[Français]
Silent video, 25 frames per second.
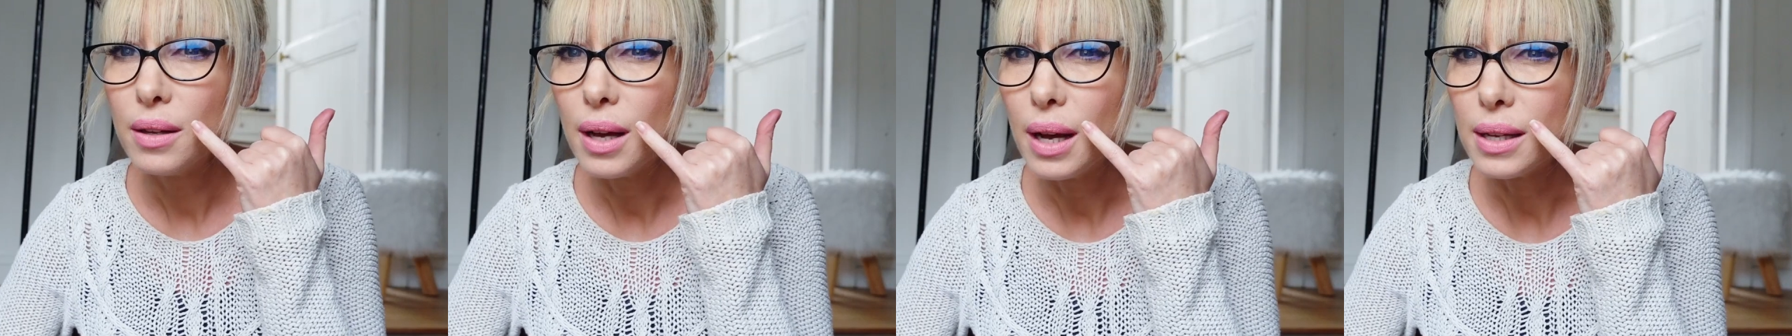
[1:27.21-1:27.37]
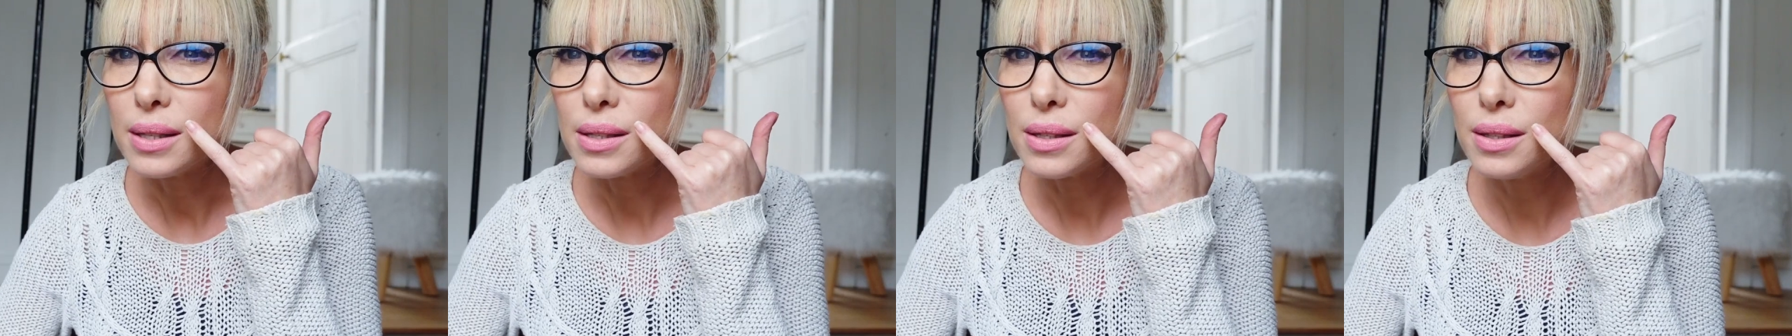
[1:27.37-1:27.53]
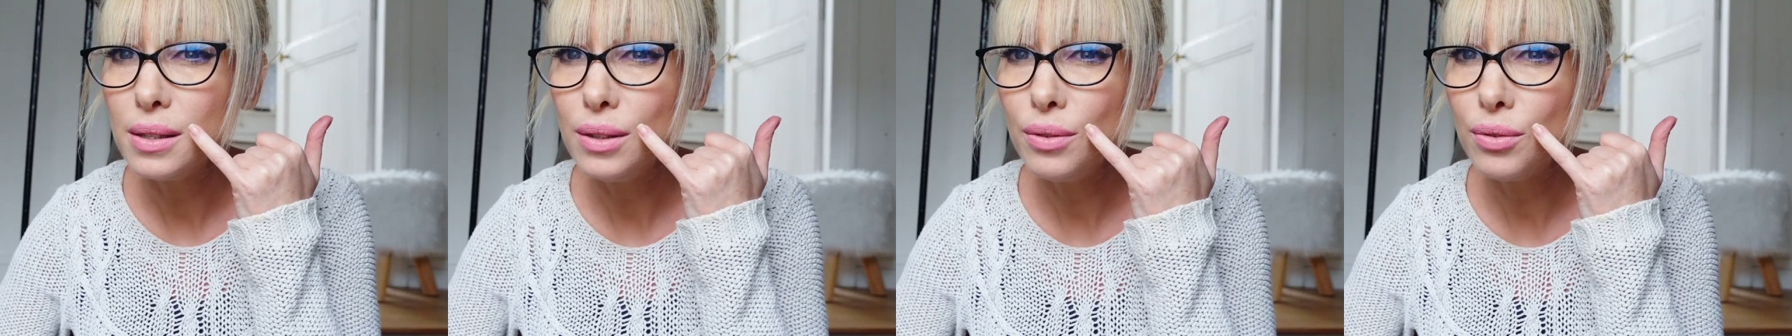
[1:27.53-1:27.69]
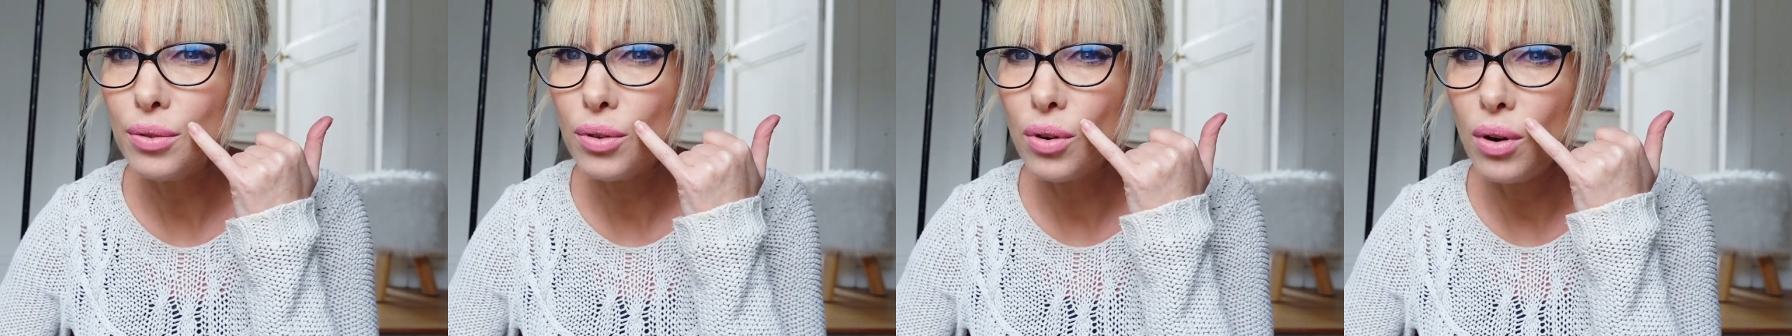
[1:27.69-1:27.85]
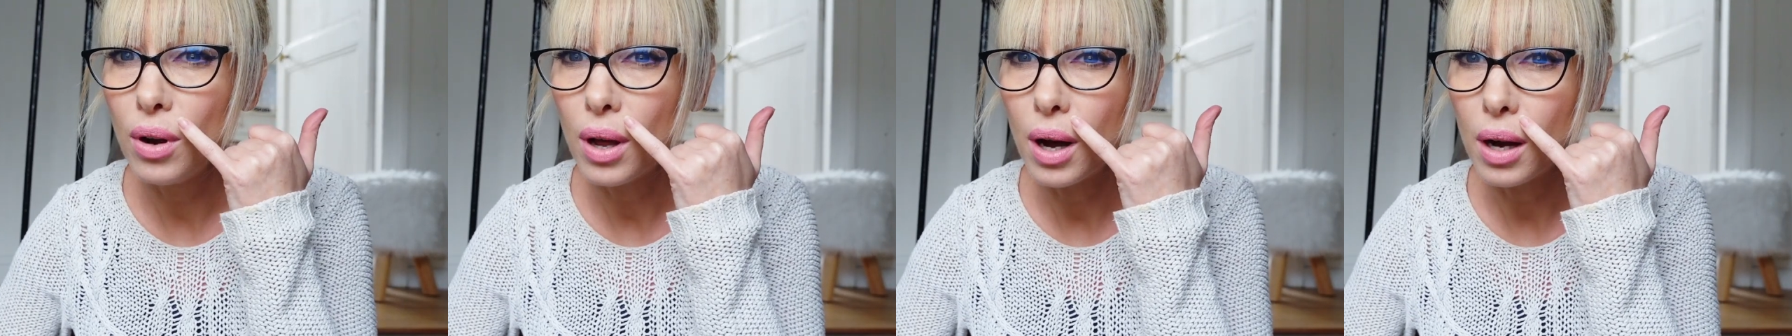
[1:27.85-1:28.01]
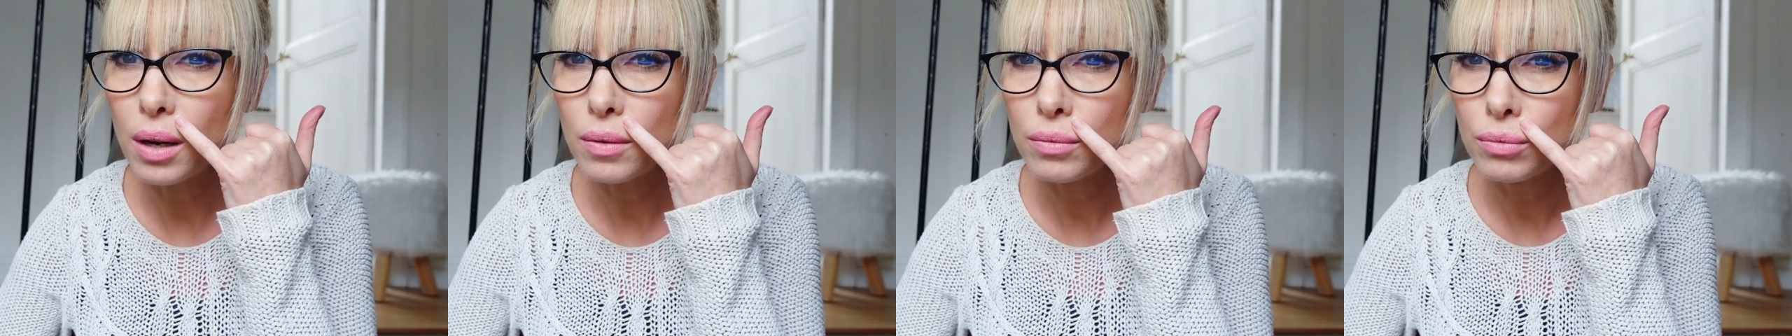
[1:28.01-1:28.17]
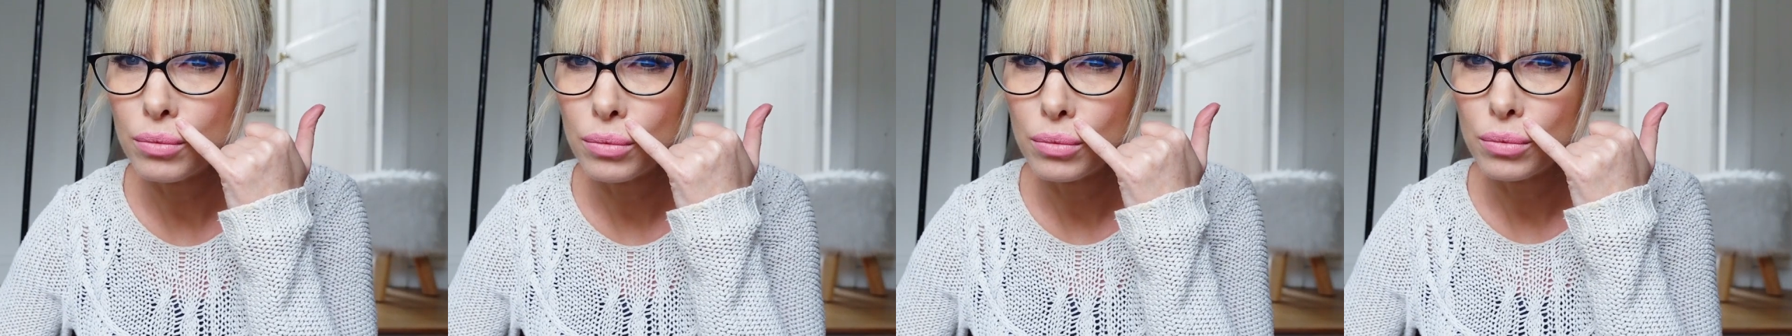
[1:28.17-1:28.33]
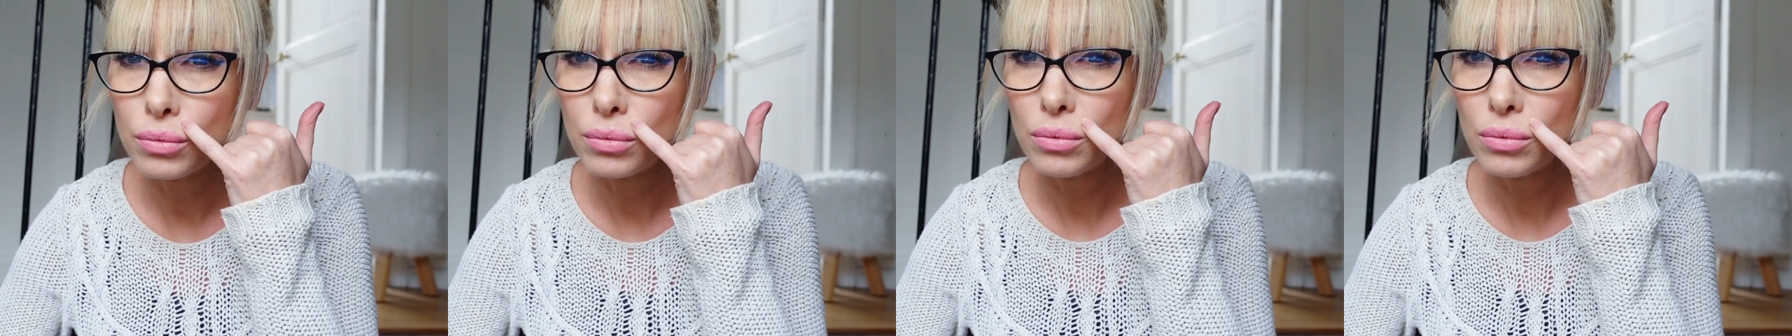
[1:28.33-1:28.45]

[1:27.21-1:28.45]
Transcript: à ce niveau-là,